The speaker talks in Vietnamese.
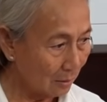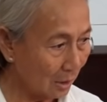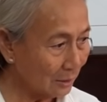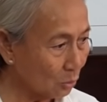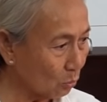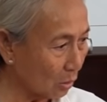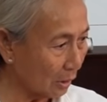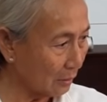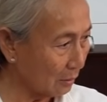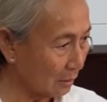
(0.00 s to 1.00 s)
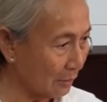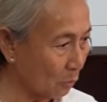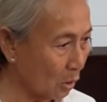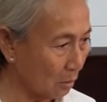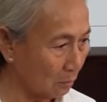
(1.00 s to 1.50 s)
hết thuốc rồi đi
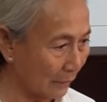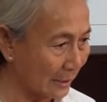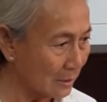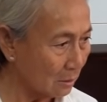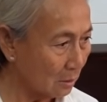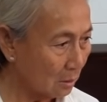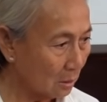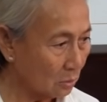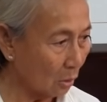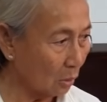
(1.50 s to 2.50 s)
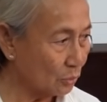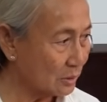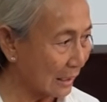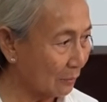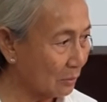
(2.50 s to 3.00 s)
mua mỹ trời ơi tôi
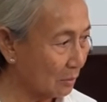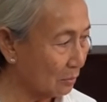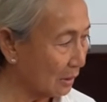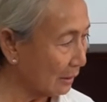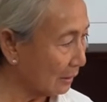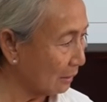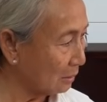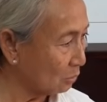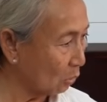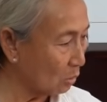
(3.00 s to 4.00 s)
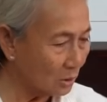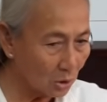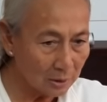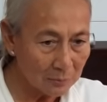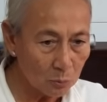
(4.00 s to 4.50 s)
chạy không kịp cái à, nước ngọt hết
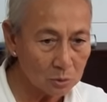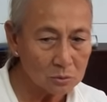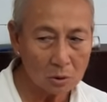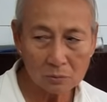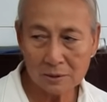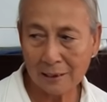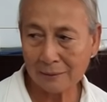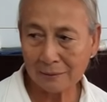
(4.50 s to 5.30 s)
rồi đi mua nước ngọt trời